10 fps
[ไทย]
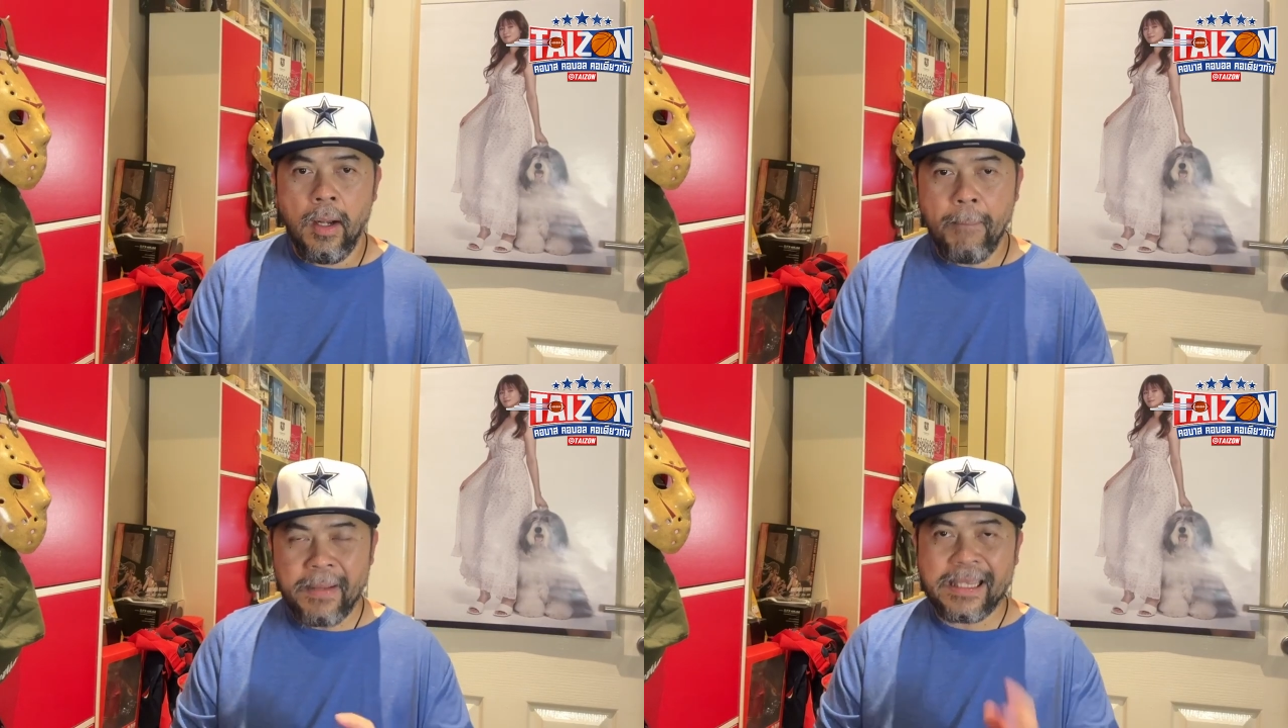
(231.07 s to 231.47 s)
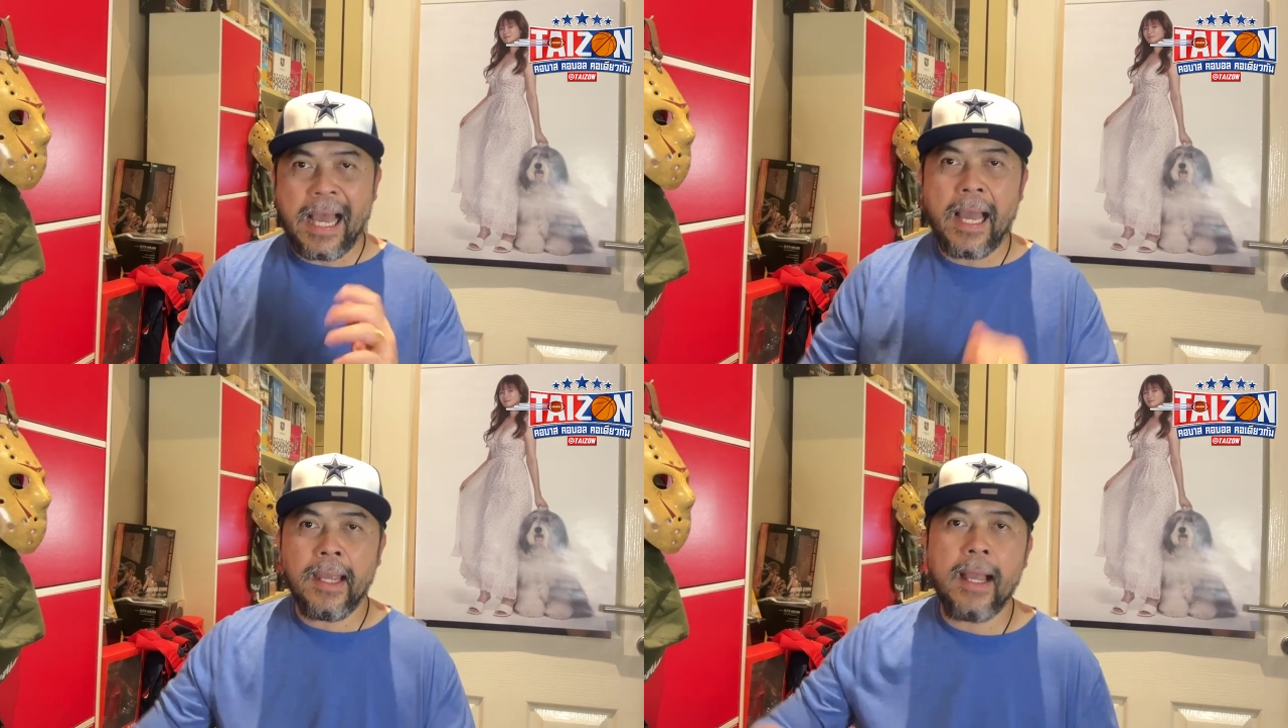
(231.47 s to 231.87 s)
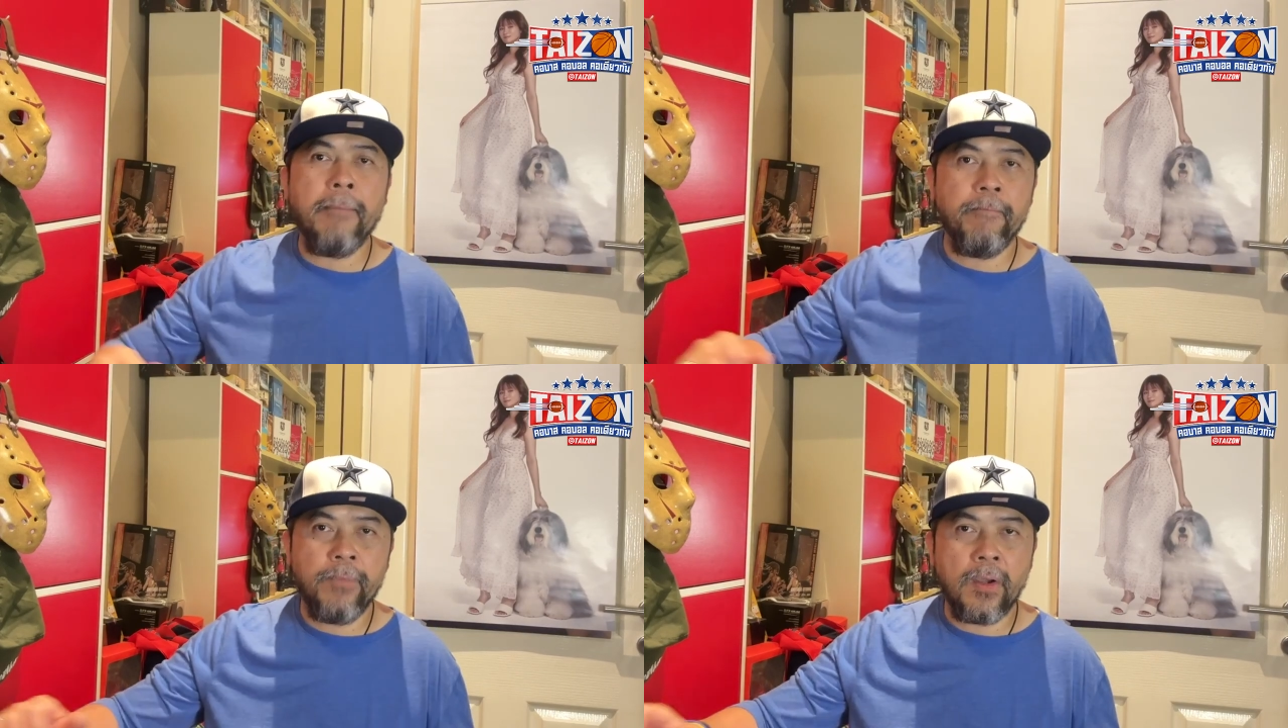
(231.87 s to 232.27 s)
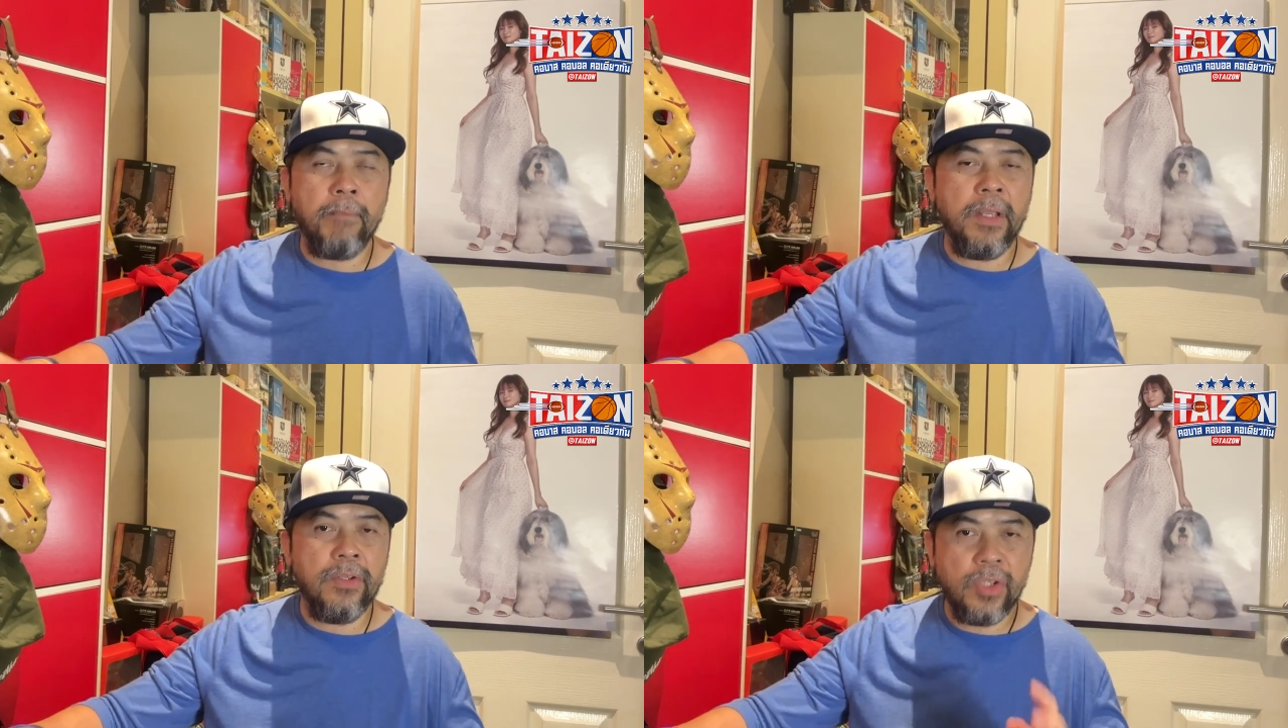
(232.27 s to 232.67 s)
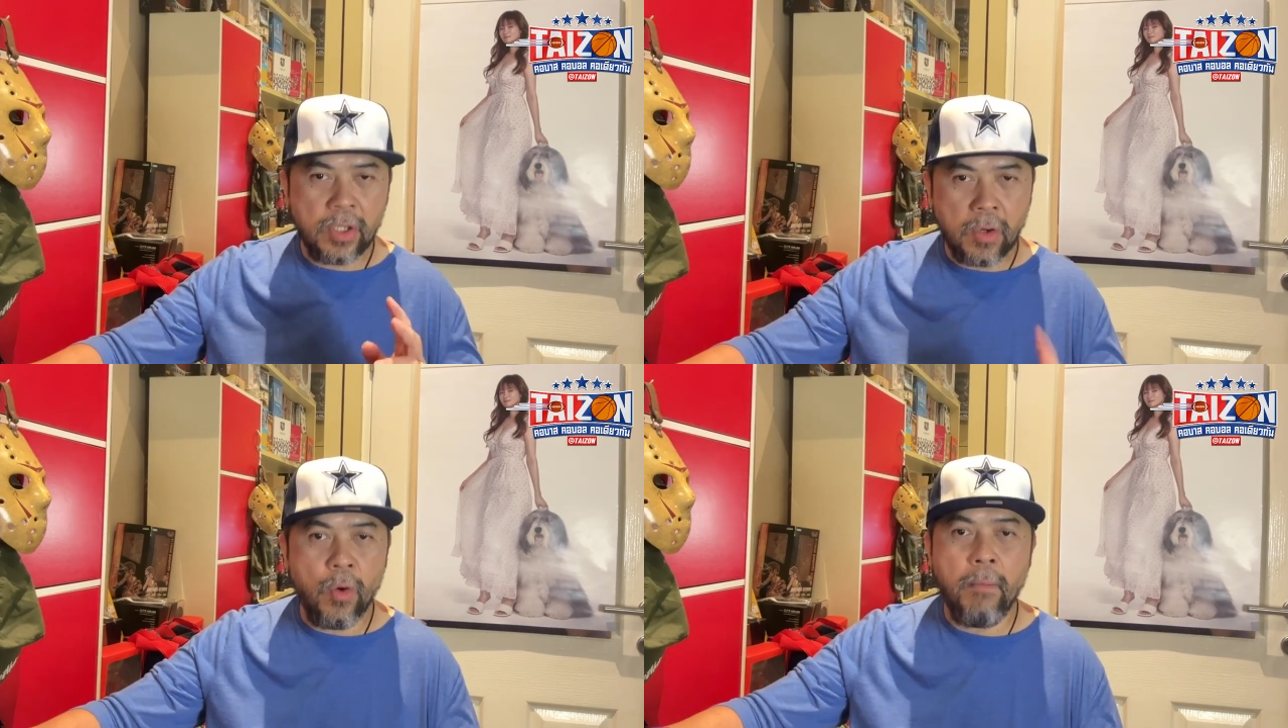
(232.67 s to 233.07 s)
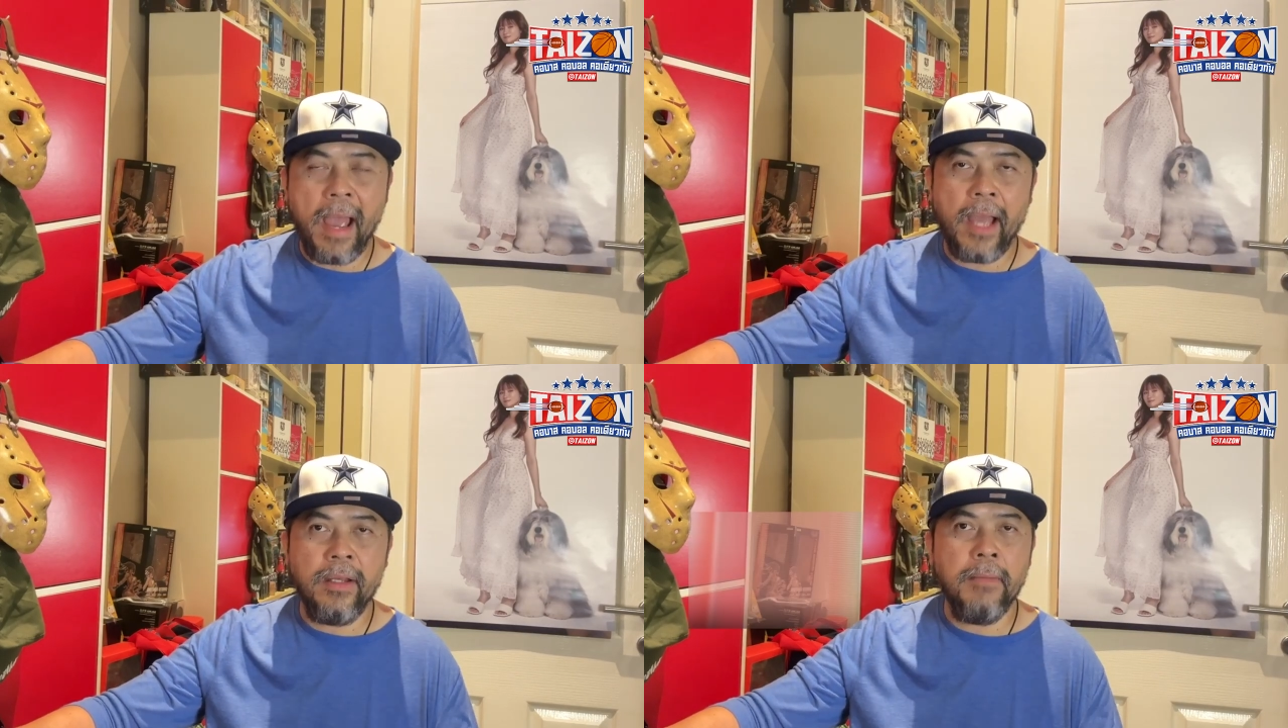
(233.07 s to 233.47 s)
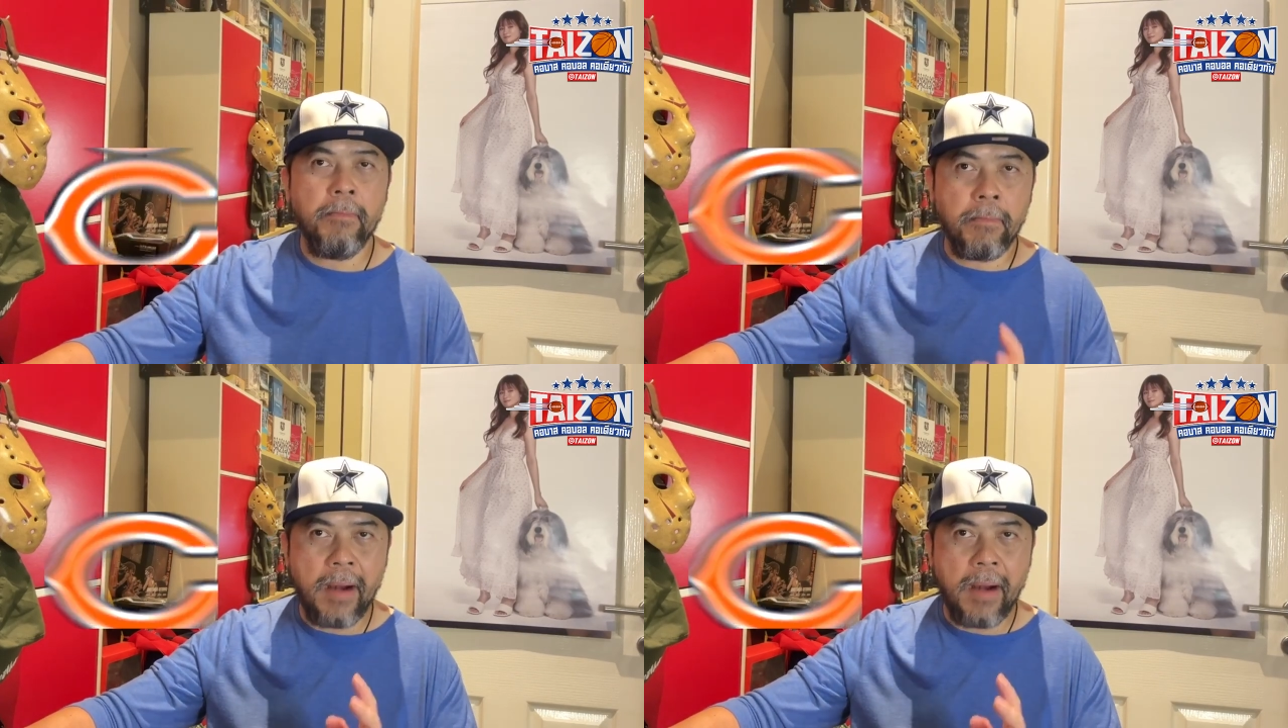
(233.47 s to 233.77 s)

และปิดท้ายครับก็เป็นชิคาโกแบร์ที่